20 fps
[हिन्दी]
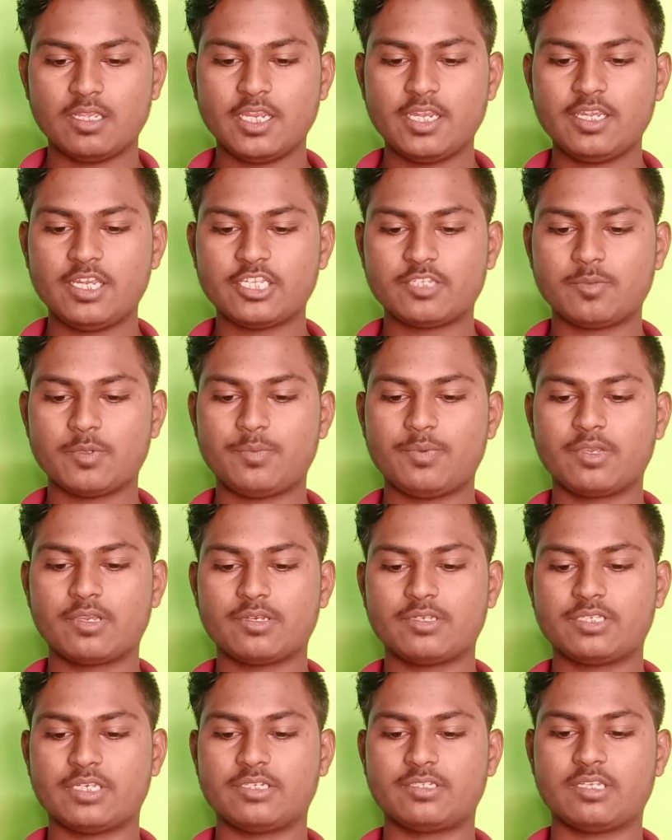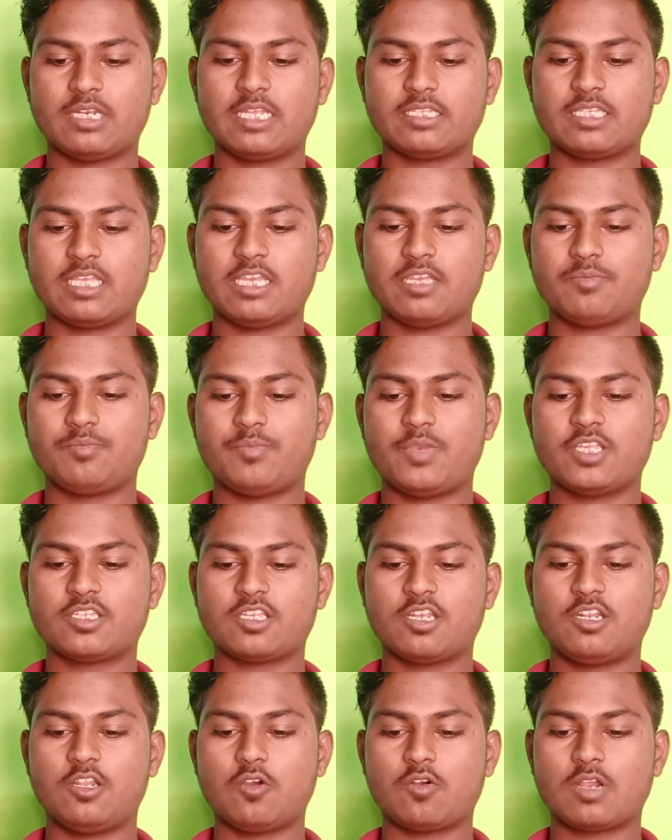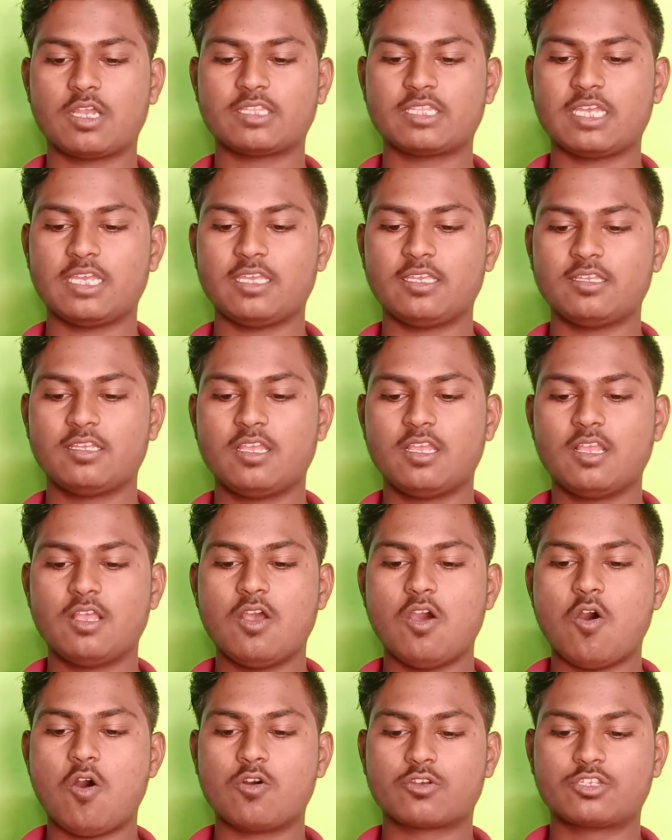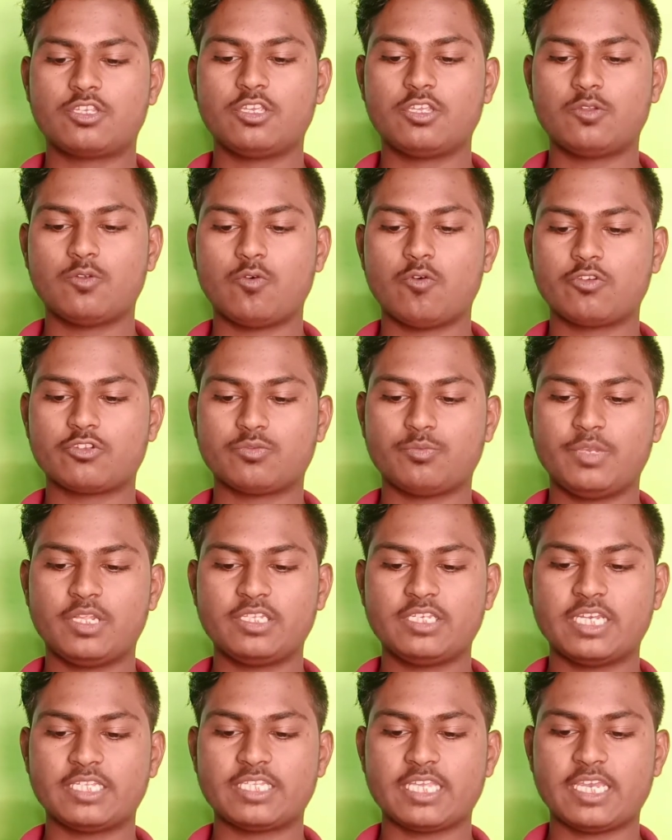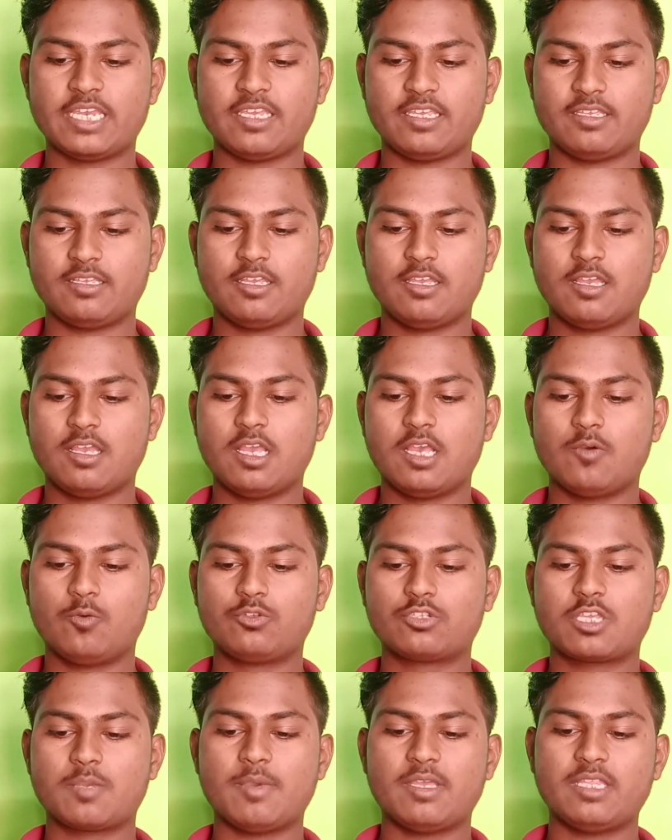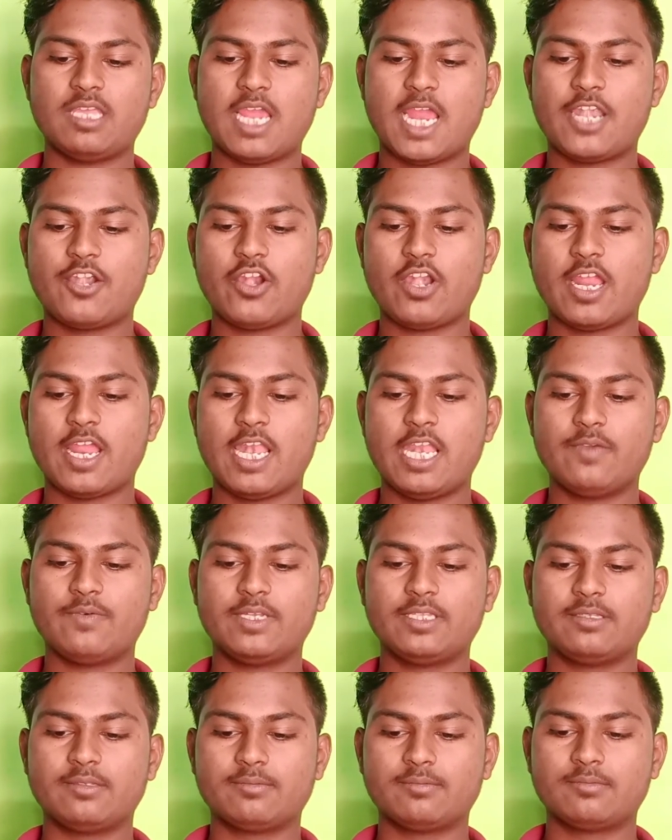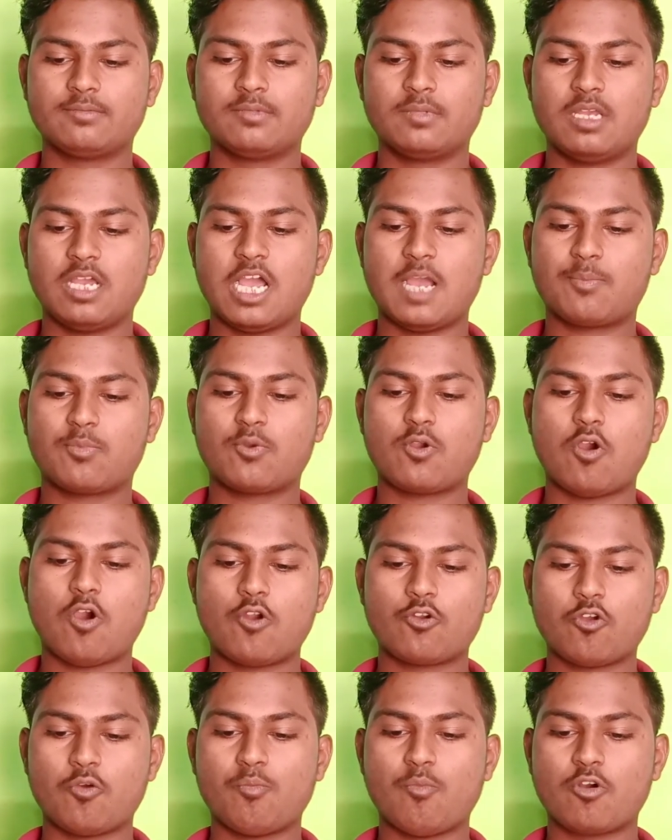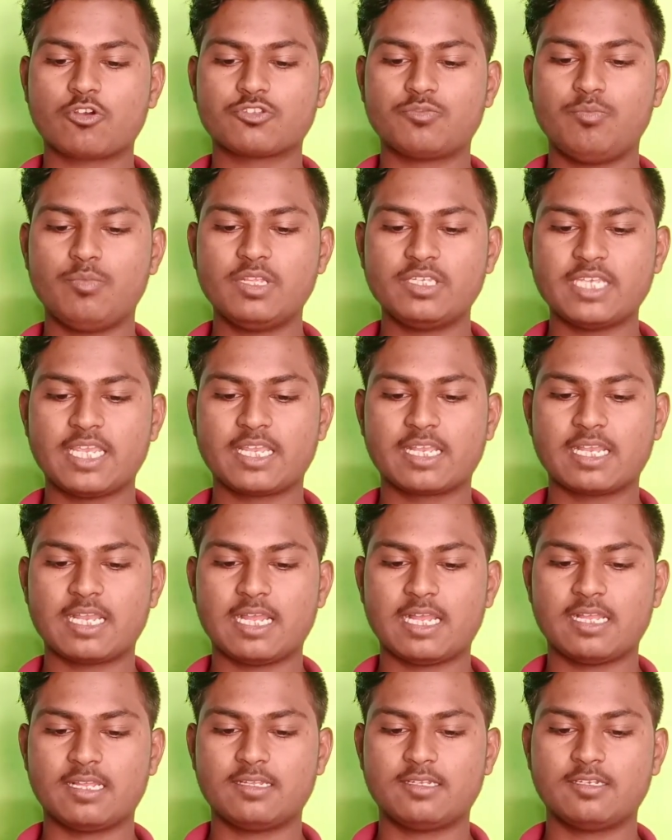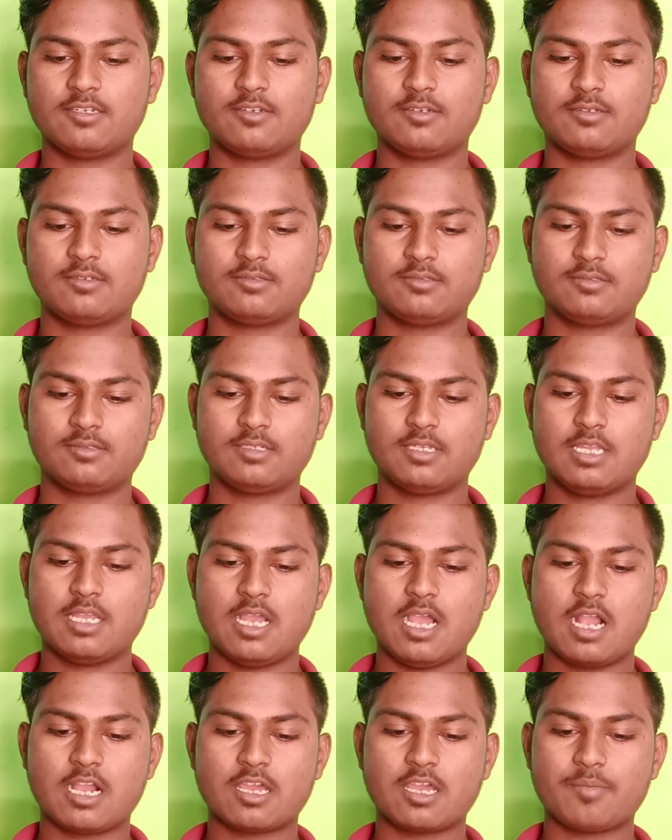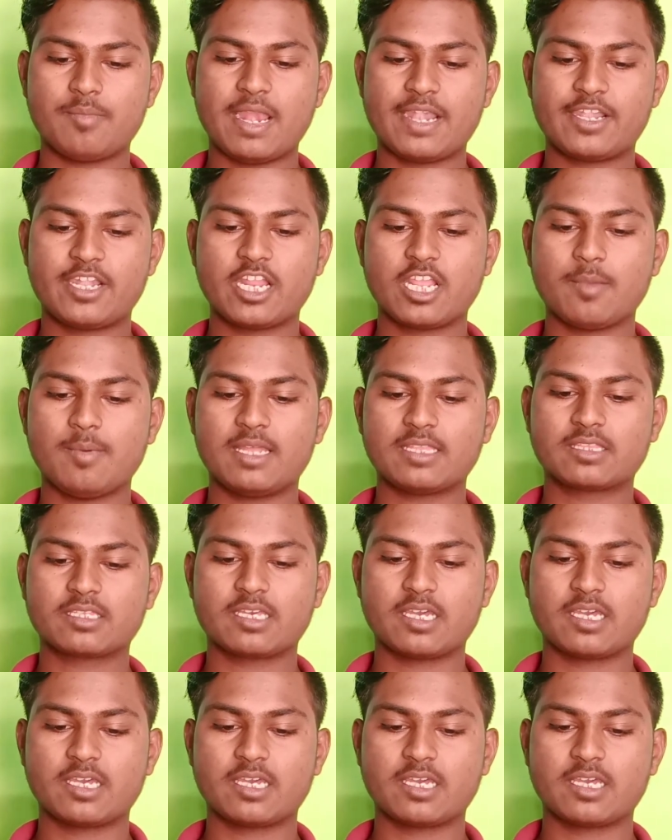इन डिस्प्ले फिंगर सेंसर आता है फेस अनलॉक आता है ऑक्सीजन ओस मिल जाता है उसके बाद एंड्रॉयड एलेवन आपको आउट ऑफ बॉक्स मिल जाएगा अगर बैटरी की बात